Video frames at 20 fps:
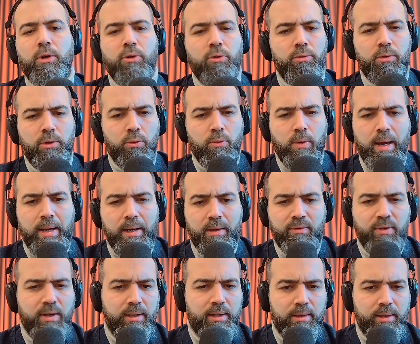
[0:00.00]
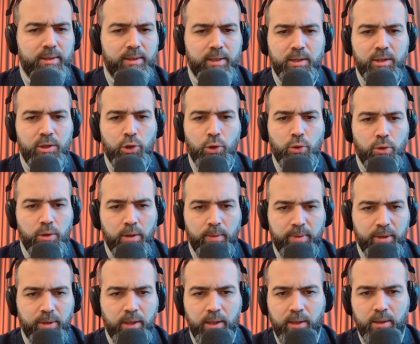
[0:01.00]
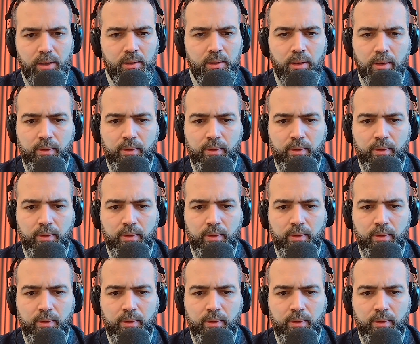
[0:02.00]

continuare a fare le sanzioni perché